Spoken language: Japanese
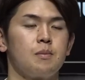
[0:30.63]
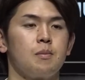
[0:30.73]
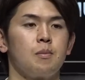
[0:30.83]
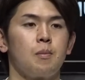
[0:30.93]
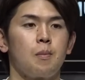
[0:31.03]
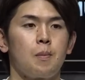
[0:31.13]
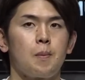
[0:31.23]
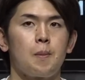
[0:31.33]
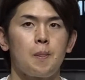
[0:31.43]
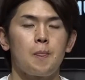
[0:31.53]
2打席目
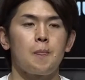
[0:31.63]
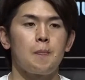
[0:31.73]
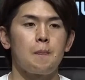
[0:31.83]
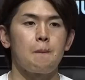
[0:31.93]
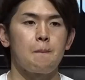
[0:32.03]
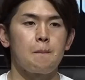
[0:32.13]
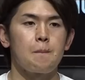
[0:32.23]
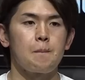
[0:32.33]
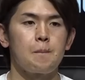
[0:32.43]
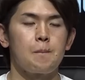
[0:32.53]
は追い込まれてからの対
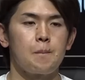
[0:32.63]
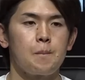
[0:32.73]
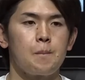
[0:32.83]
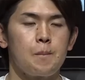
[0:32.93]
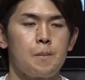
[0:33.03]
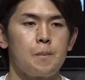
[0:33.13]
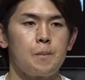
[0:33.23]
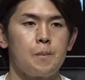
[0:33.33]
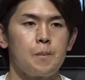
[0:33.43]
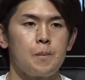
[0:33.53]
応でしたが、2打席目
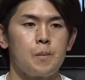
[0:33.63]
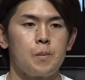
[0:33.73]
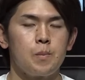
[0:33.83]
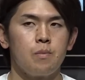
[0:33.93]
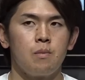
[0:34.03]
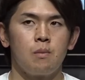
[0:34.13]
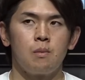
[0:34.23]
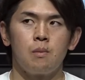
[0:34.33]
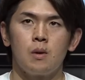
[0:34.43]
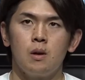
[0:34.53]
についてはいかがでしたか。
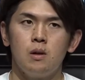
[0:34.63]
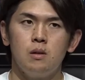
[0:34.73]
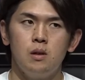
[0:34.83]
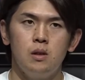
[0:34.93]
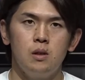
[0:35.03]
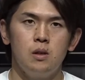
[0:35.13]
え